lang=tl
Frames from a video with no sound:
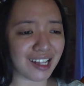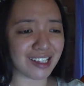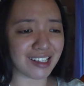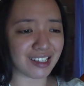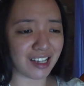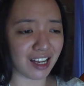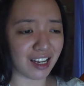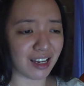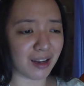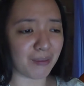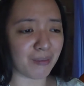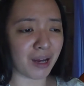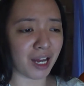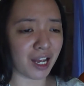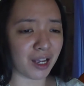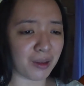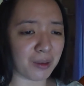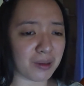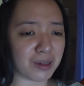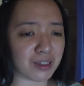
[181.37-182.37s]
and sana
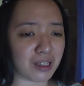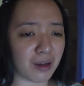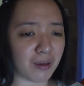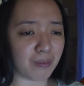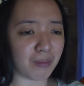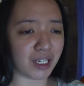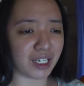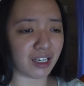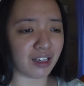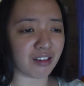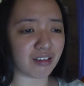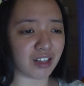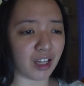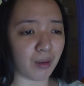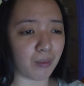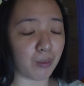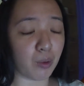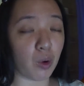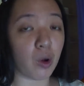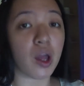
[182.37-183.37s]
maayos ang maging
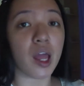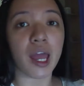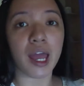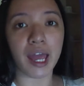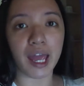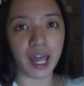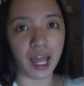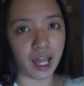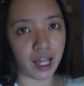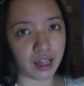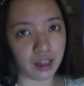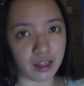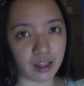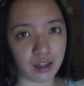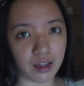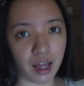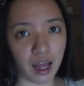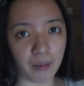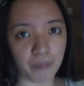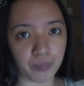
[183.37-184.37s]
takbo. And,
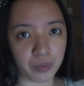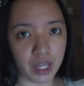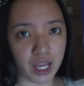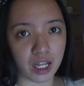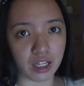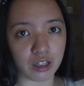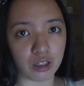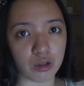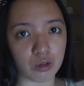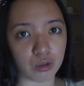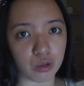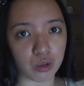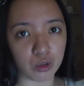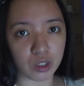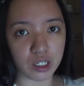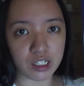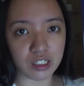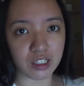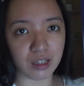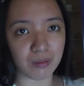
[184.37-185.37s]
update yung
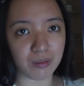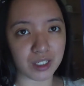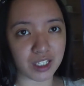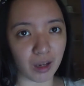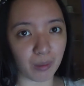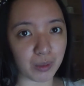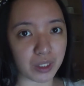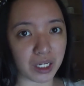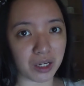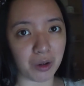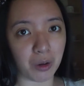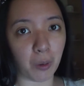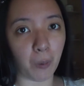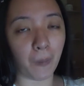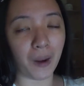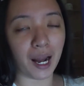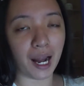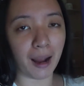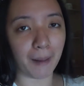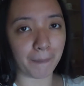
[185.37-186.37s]
tourism subject ko,
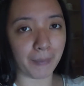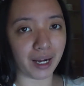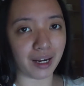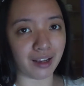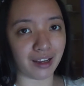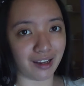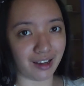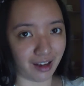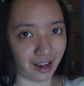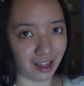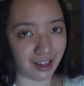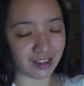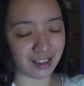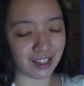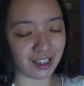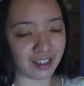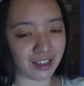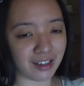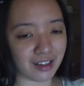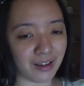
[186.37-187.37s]
wala pa rin grade.
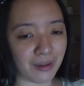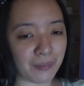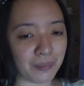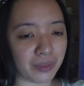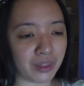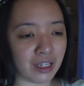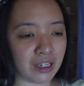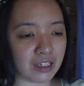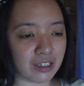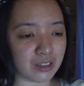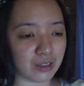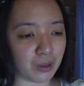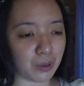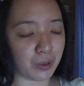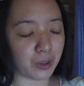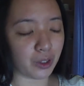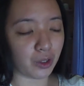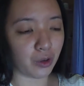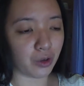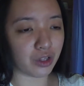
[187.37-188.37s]
So,
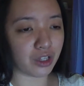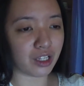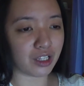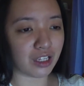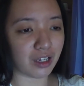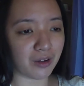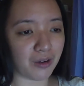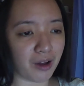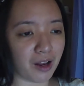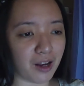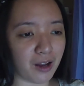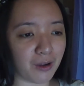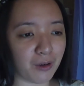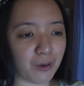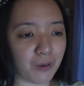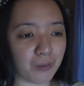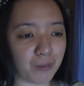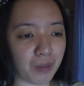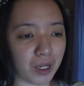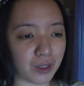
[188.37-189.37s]
yun, hindi ko alam
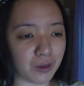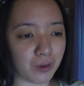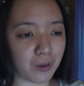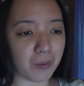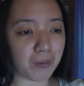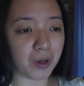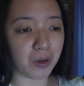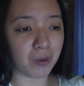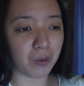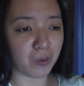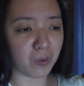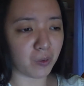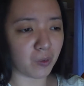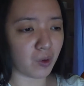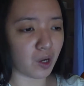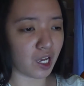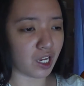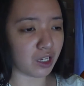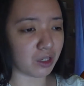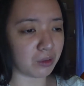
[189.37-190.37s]
kung paano ko
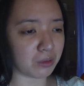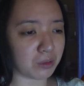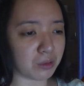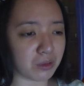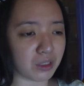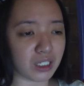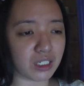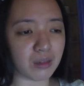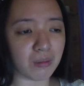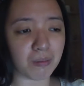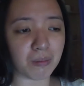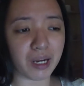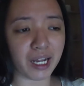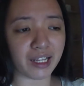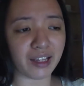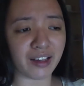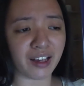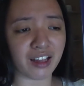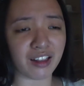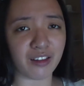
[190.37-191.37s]
makukuha yung tourism
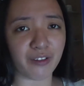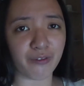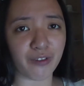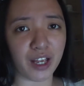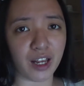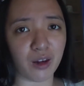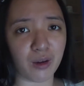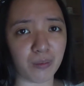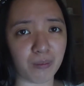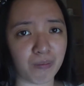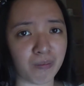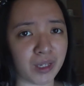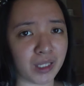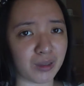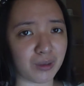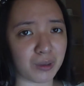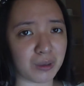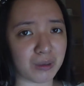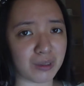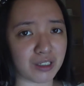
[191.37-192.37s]
planning and development
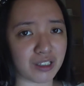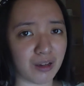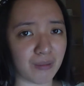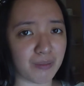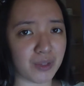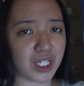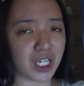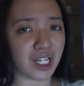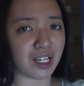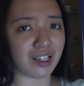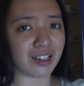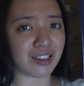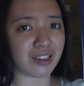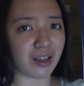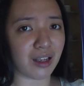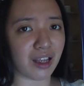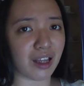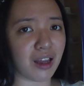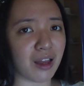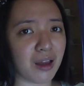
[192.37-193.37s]
kong subject
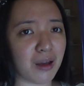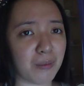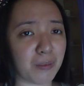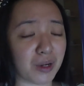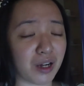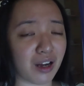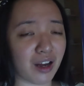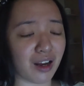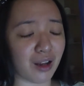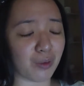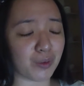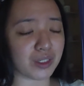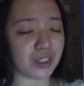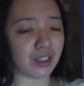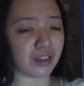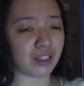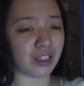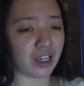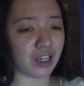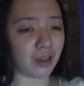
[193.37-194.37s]
kasi prerequisite
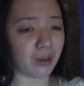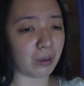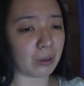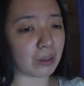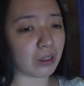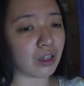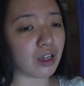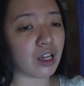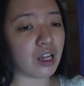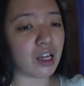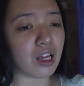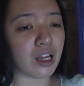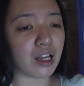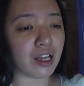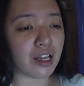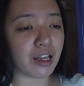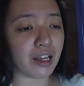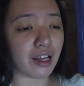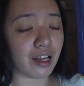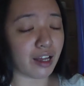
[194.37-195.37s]
nga yun.
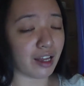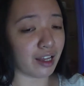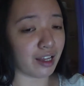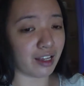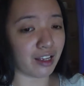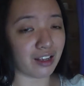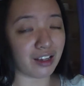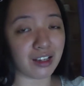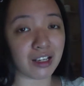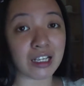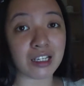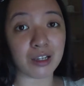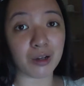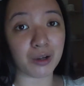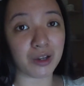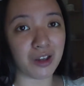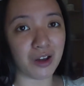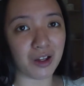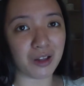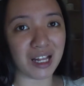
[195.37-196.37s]
Ay, so
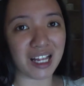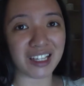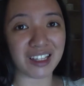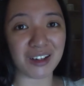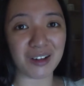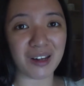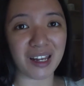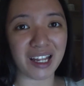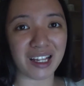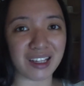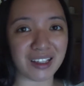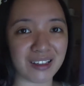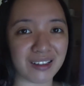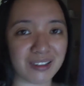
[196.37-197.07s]
yan, later ulit.